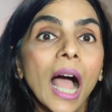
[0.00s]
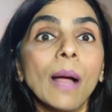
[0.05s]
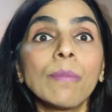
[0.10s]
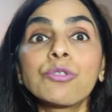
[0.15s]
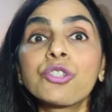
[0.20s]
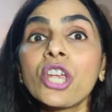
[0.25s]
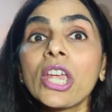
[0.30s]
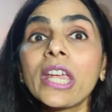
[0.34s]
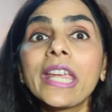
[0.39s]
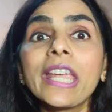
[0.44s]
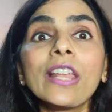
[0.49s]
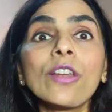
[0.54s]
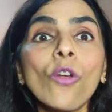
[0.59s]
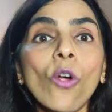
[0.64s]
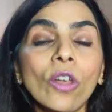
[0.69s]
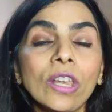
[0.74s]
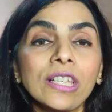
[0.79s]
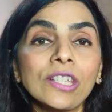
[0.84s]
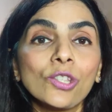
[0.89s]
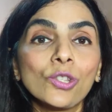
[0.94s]
आप जे के
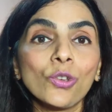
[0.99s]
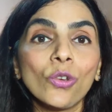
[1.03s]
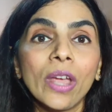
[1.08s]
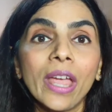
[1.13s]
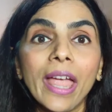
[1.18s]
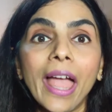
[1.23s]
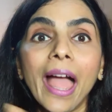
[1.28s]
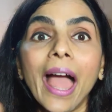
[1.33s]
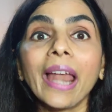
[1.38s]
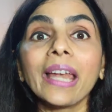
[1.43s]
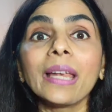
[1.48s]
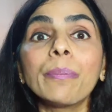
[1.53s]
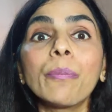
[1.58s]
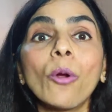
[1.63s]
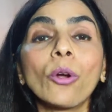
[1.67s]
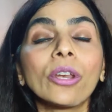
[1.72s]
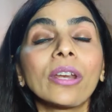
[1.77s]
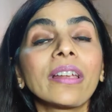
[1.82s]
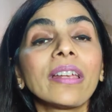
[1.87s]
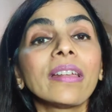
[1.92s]
रॉलिंग्स जो है हैरी
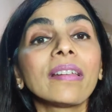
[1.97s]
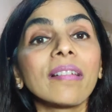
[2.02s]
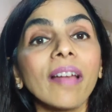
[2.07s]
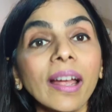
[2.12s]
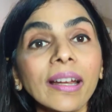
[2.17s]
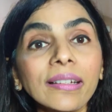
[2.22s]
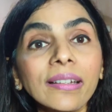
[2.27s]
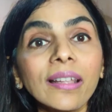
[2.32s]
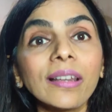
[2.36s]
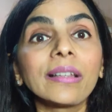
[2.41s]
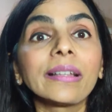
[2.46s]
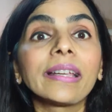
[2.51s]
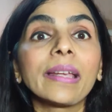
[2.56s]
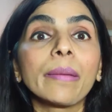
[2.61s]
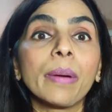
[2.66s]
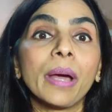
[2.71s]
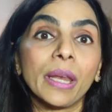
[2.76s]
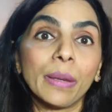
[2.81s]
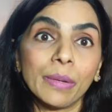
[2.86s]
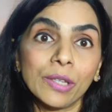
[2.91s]
पॉटर की राइटर
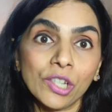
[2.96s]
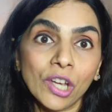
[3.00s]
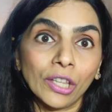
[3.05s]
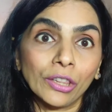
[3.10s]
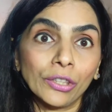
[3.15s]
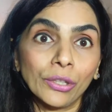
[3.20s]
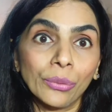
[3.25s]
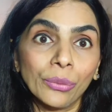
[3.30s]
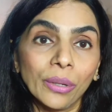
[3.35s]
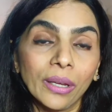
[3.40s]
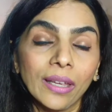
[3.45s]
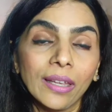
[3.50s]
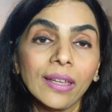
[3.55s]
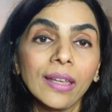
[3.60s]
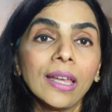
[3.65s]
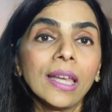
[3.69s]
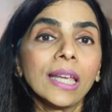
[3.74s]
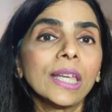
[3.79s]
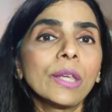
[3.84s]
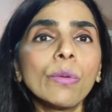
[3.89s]
इनके बारे में जानते होंगे
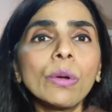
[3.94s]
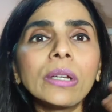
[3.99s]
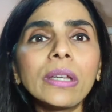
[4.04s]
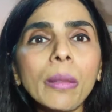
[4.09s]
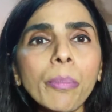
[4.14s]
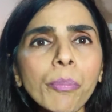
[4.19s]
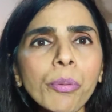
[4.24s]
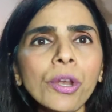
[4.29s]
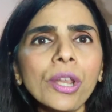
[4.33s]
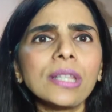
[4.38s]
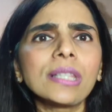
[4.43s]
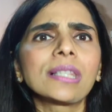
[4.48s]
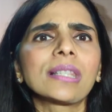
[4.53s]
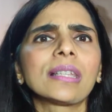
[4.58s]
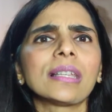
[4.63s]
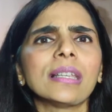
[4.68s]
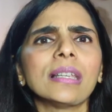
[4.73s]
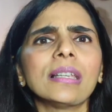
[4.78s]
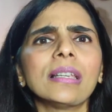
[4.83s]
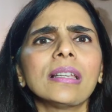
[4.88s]
कि वो डिप्रेस
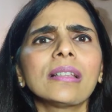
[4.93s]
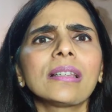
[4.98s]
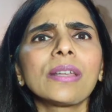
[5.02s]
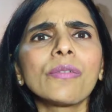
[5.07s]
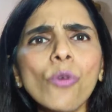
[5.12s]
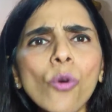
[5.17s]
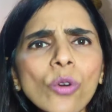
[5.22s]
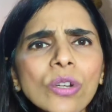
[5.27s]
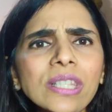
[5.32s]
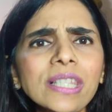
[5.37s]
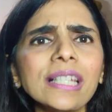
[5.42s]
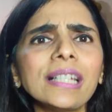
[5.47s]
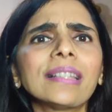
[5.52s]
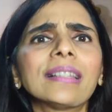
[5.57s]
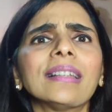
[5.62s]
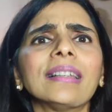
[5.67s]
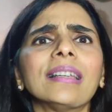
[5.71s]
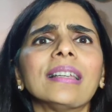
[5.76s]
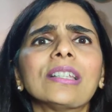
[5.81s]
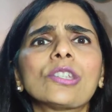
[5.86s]
थी
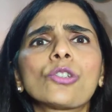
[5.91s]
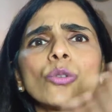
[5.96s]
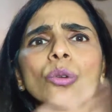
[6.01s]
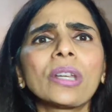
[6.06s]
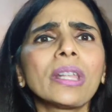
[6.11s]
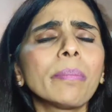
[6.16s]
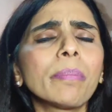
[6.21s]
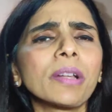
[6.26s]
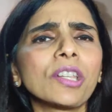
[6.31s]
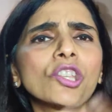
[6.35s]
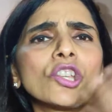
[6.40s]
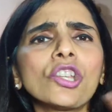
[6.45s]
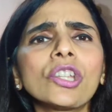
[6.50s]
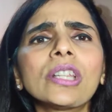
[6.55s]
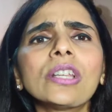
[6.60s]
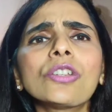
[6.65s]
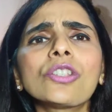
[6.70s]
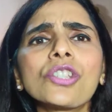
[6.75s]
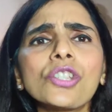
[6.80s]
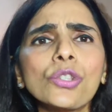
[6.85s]
डिवोर्सी थी छोटी बच्ची
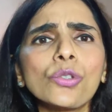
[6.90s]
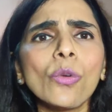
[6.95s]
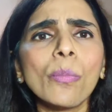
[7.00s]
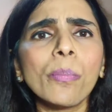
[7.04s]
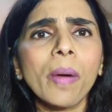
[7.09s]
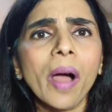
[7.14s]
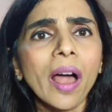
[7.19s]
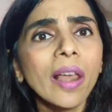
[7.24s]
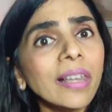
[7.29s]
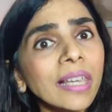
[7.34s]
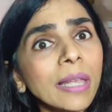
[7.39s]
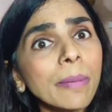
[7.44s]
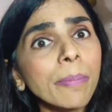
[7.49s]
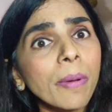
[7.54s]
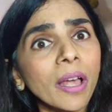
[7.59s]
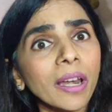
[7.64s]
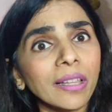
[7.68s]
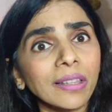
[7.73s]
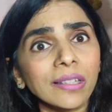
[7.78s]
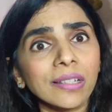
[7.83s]
थी जिसको पाल नहीं
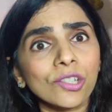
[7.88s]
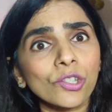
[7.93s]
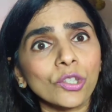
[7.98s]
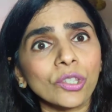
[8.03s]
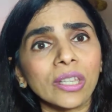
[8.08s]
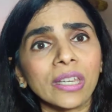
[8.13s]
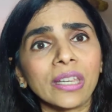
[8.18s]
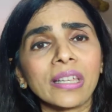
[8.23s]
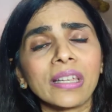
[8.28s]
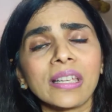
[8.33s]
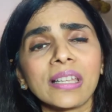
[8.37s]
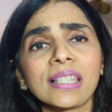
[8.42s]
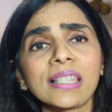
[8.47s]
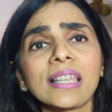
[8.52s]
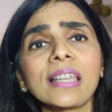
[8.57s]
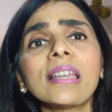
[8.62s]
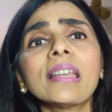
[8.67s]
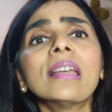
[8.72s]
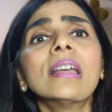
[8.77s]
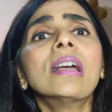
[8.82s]
पा रही थी अच्छे तरीके
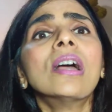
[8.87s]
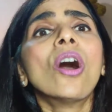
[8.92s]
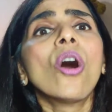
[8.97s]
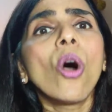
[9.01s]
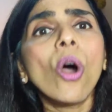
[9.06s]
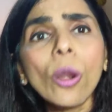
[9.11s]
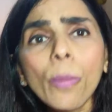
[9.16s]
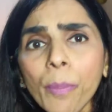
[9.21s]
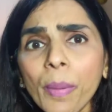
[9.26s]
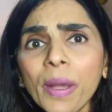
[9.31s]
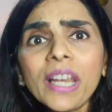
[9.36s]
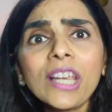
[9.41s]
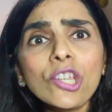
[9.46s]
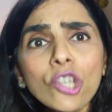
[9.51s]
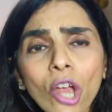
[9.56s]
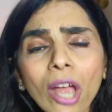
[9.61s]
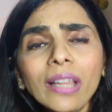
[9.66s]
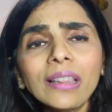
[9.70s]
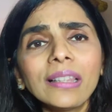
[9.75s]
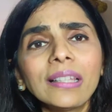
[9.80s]
से और
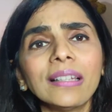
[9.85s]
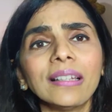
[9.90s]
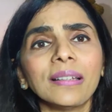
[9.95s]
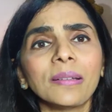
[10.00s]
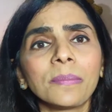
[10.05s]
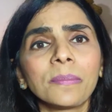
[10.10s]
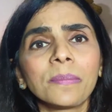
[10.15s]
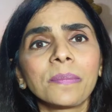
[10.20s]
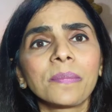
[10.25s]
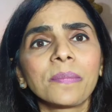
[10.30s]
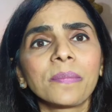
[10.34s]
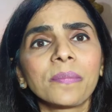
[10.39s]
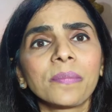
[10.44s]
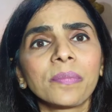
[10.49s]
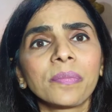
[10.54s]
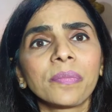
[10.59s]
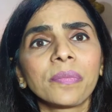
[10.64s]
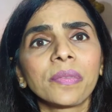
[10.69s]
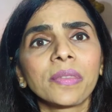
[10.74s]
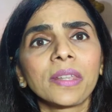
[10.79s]
परेशान थी
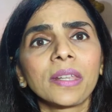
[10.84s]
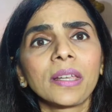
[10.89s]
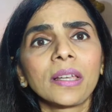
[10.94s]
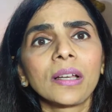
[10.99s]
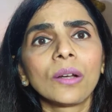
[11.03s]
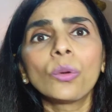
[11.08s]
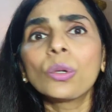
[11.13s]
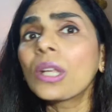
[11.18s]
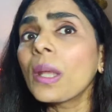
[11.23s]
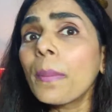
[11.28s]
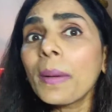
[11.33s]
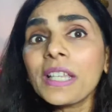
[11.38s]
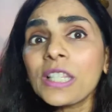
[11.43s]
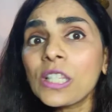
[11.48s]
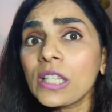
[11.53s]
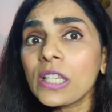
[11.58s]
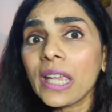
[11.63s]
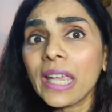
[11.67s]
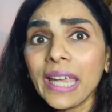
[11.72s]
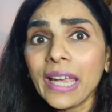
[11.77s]
उनके
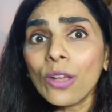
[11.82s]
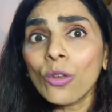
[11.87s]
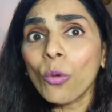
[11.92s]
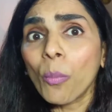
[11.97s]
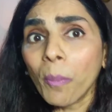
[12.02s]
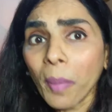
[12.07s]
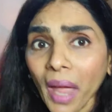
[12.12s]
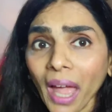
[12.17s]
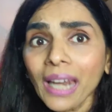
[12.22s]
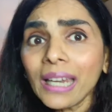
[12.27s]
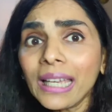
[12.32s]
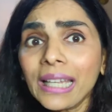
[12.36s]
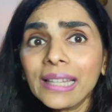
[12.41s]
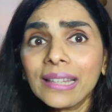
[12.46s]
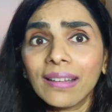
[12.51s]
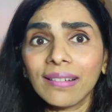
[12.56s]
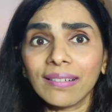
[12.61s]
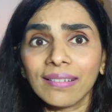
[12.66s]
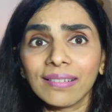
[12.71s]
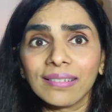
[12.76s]
पास एक रुपया नहीं
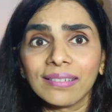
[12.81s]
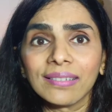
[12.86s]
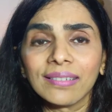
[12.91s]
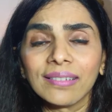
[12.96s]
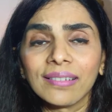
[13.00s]
था